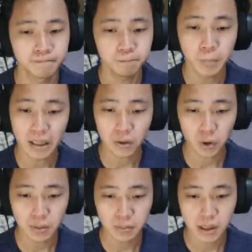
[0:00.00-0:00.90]

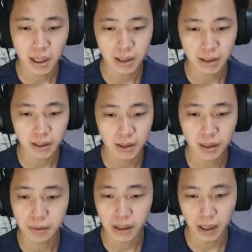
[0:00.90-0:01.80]
Batory bisa nggak sih?
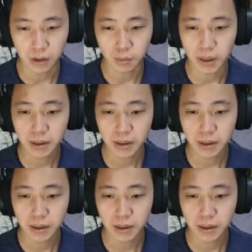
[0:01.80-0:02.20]
Nggak bisa ya, cuman